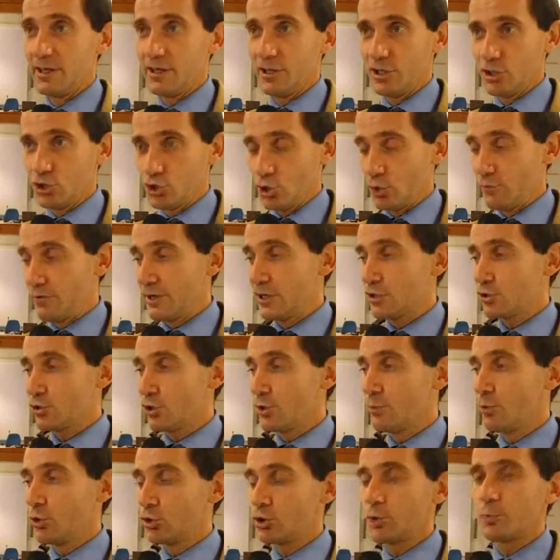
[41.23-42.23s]
I giovani
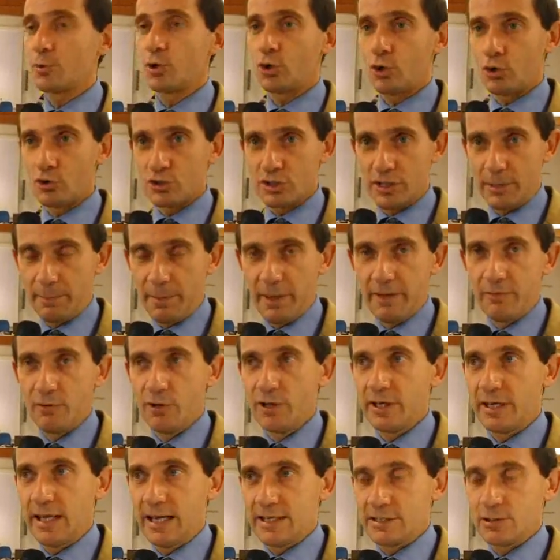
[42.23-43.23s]
sono molto più
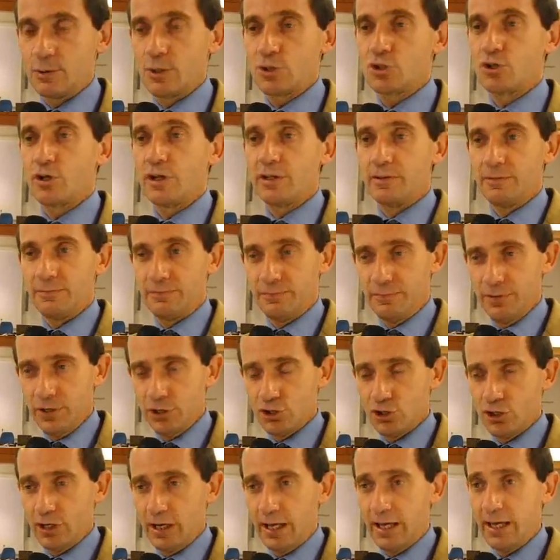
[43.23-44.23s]
consapevoli che la situazione è
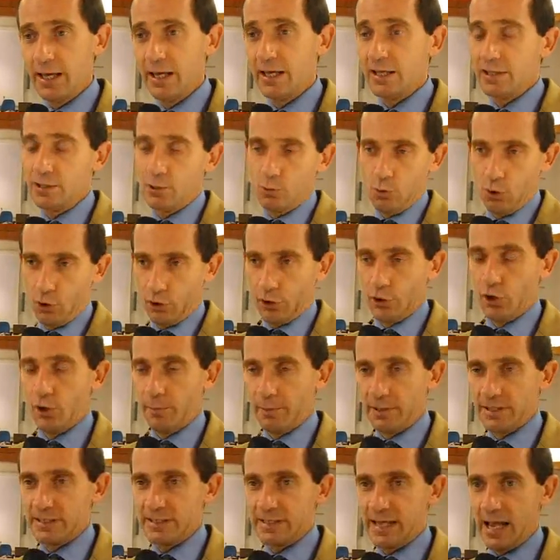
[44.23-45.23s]
difficile di quello che noi
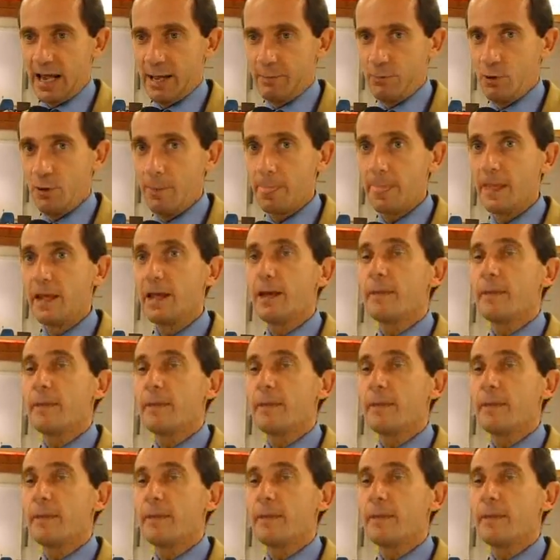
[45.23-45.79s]
pensiamo,